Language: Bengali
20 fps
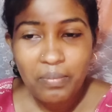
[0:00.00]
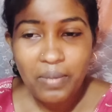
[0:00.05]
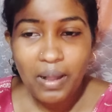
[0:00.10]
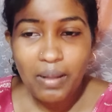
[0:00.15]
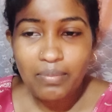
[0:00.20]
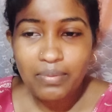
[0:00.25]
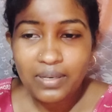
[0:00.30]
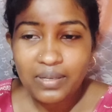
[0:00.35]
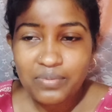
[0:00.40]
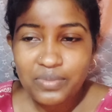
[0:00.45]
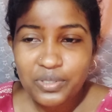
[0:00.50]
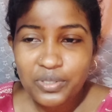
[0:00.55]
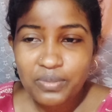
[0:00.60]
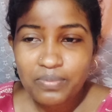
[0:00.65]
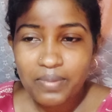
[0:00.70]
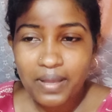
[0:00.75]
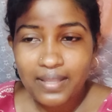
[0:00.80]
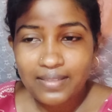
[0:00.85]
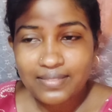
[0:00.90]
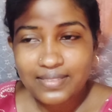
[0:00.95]
ভাবলাম যে ওই
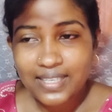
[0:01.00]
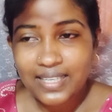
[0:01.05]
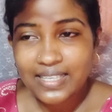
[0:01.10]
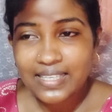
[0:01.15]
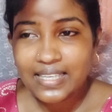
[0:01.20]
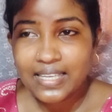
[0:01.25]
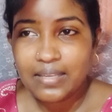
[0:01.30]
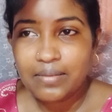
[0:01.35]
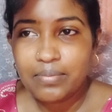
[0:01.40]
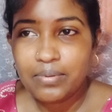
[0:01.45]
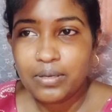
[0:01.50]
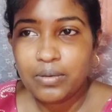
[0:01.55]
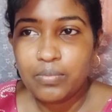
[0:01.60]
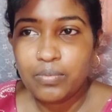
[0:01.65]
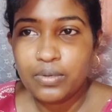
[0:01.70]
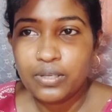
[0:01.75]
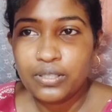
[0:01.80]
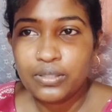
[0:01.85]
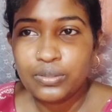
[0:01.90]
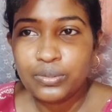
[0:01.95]
ভাতটাই খেয়ে
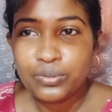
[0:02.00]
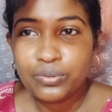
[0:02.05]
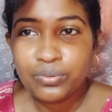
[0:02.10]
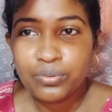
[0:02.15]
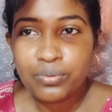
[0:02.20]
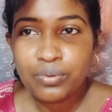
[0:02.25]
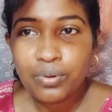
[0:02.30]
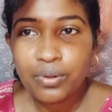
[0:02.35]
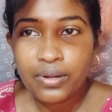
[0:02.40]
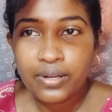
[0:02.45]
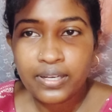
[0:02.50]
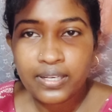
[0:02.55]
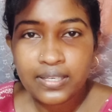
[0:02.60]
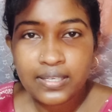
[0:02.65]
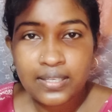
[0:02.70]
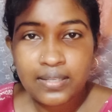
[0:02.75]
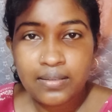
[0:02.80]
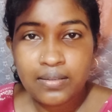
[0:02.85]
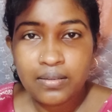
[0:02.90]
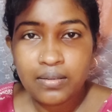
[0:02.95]
ফেলবো কিন্তু
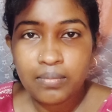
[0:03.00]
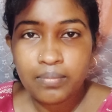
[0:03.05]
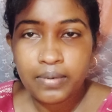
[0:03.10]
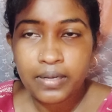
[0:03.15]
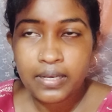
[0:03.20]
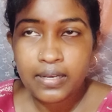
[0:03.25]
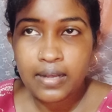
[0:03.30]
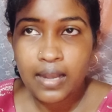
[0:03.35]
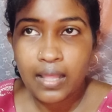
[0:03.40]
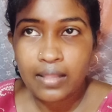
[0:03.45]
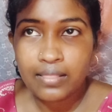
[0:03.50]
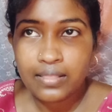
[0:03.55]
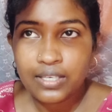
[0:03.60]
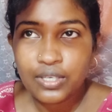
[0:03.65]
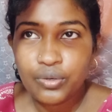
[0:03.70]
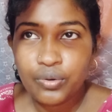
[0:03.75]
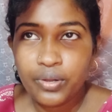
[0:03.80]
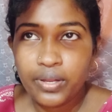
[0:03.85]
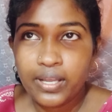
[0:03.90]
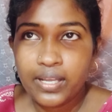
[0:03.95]
অনেকটা মানে
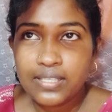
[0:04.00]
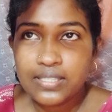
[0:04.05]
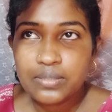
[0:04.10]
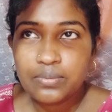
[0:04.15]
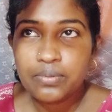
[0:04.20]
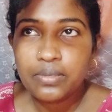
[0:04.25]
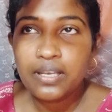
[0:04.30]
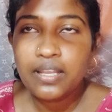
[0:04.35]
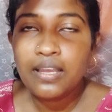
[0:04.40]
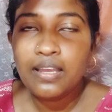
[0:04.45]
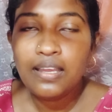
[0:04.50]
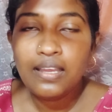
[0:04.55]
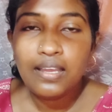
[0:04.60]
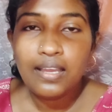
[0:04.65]
রাত্রি হয়ে গেছে বলে